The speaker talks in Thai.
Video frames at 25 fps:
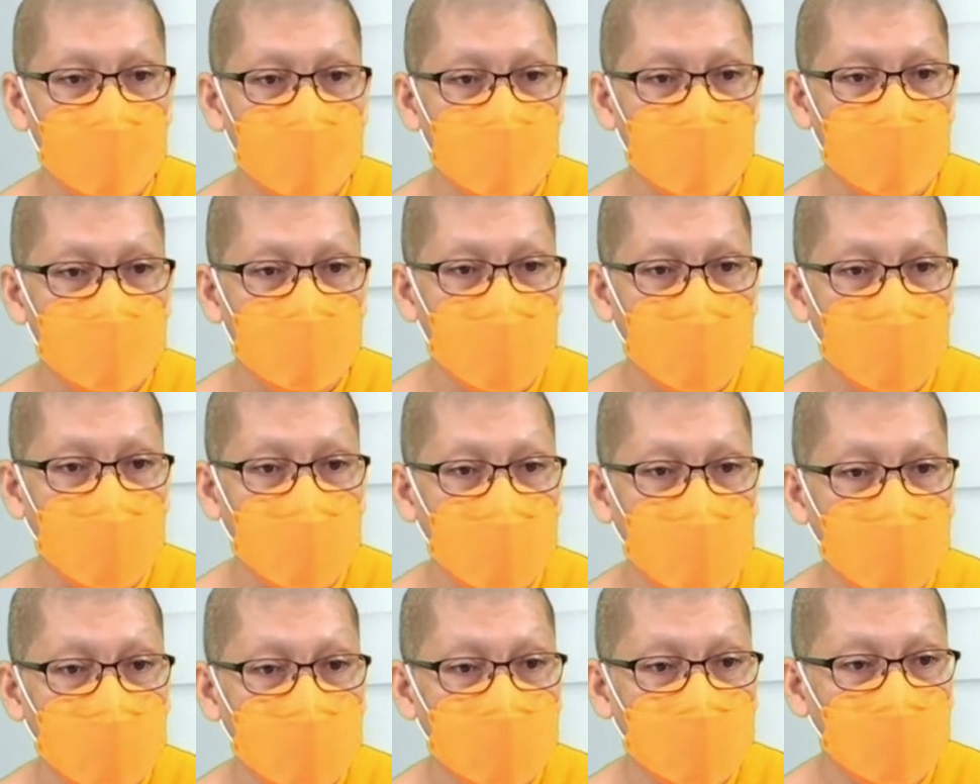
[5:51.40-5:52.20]
นะ
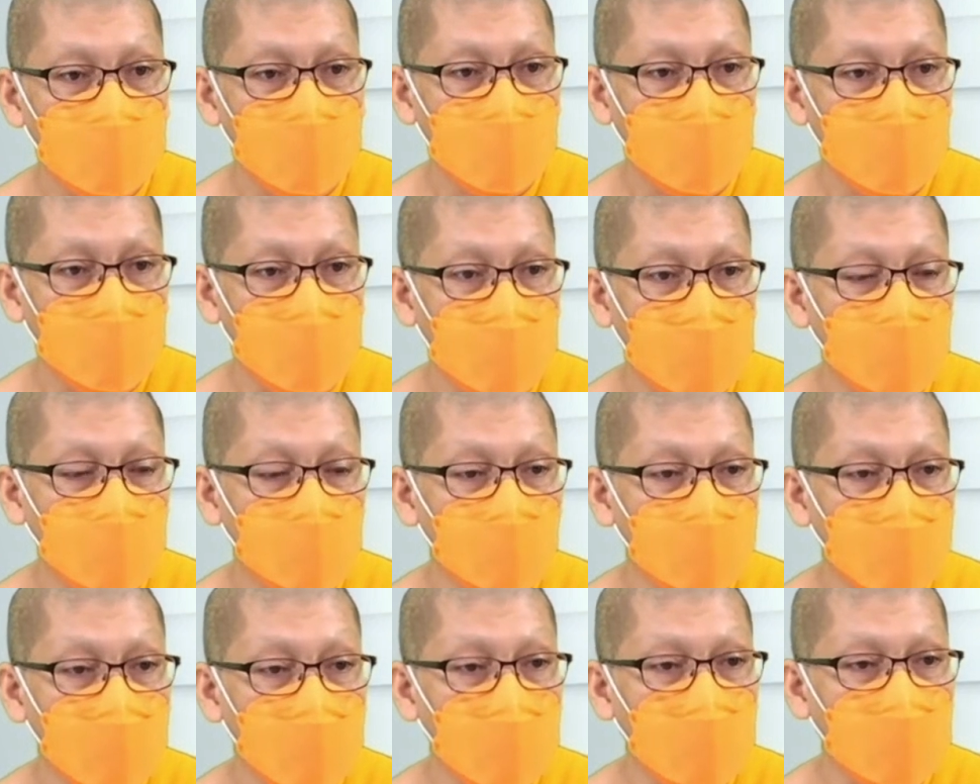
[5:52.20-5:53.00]
โมทนาทุ
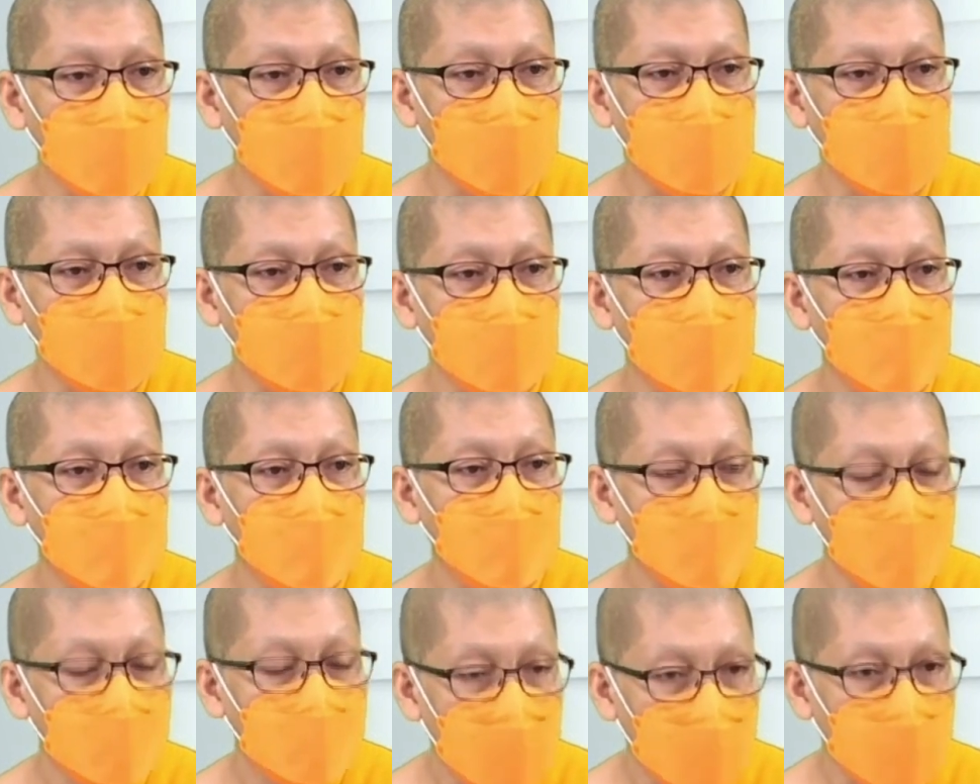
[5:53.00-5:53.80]
กท่านเลย
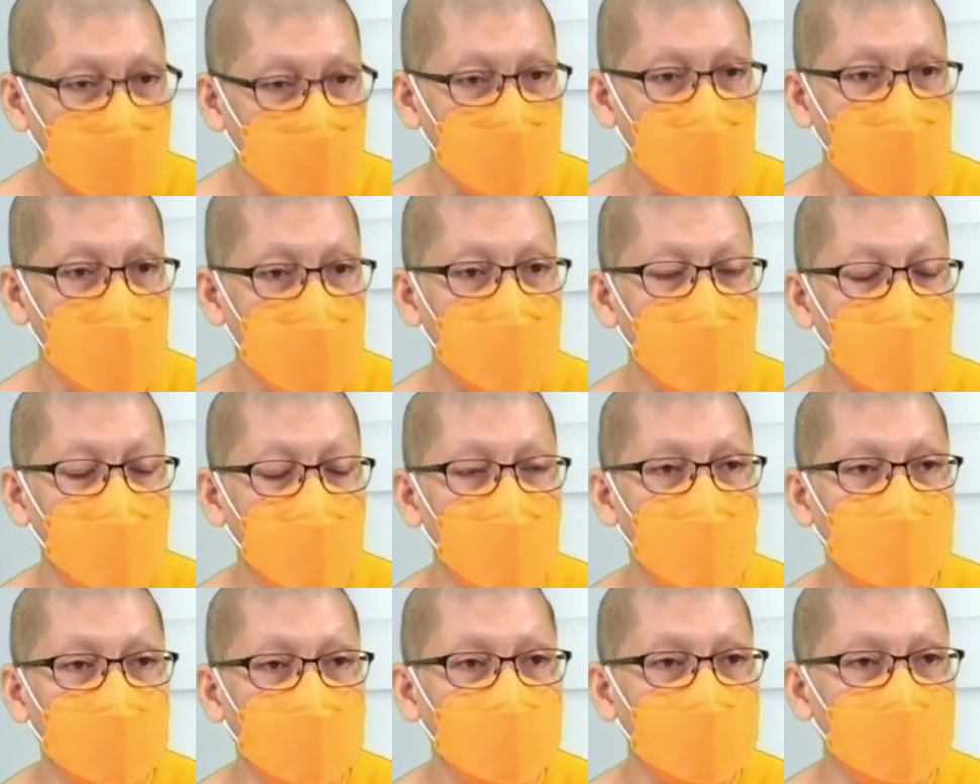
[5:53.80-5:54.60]
ทักทายพอ
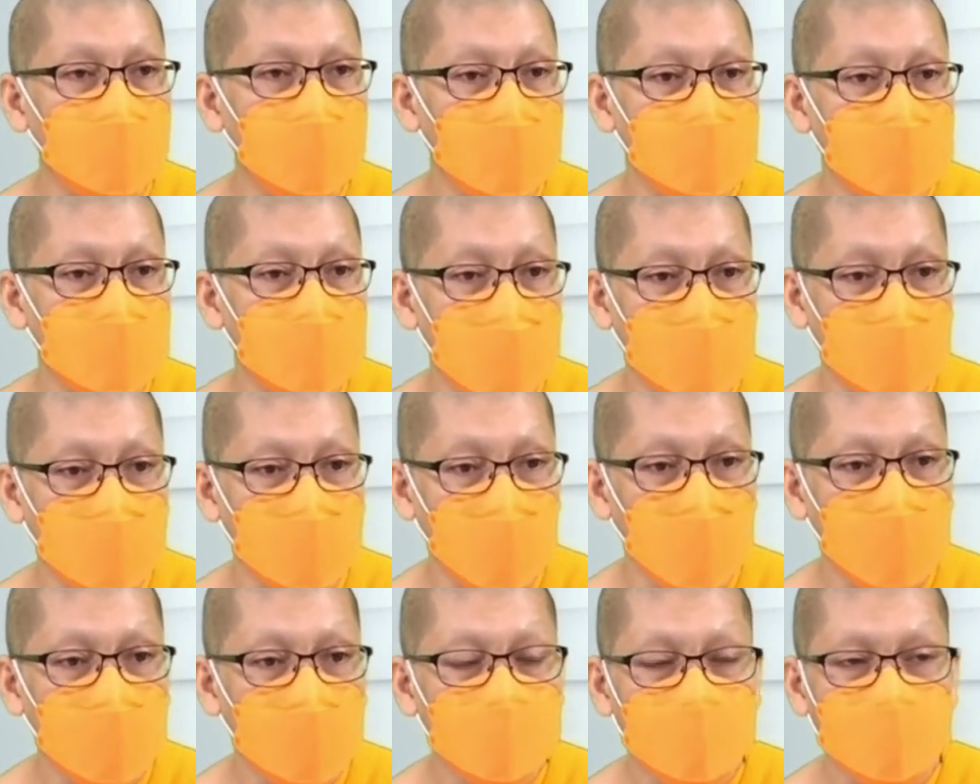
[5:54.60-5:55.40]
อัธยาศัย
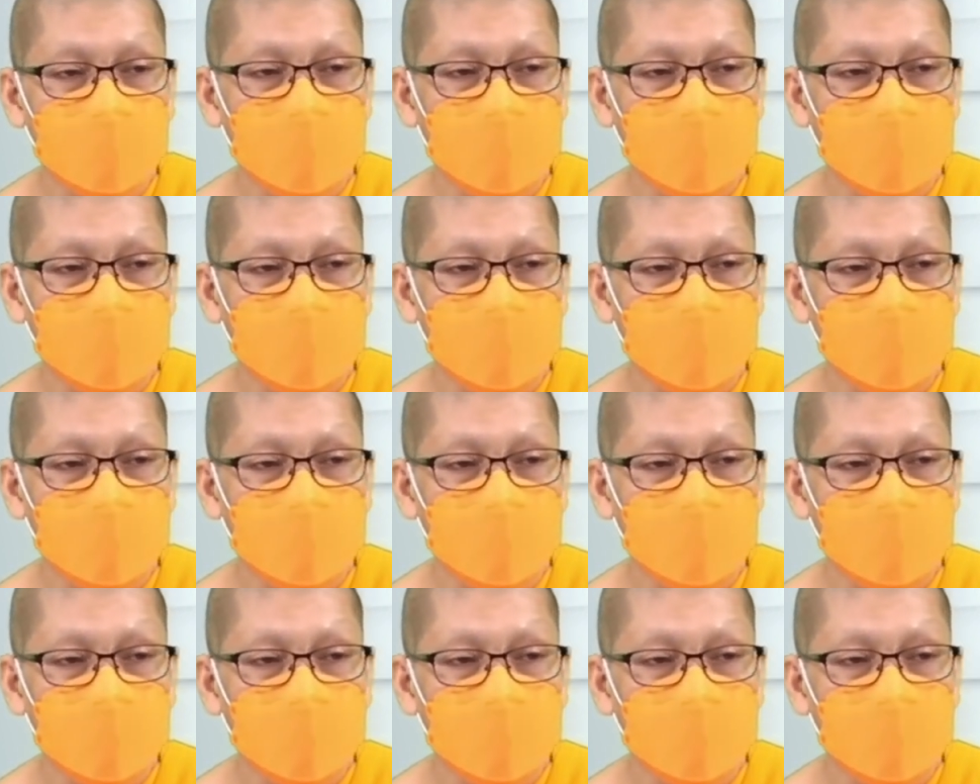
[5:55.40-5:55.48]
เนาะ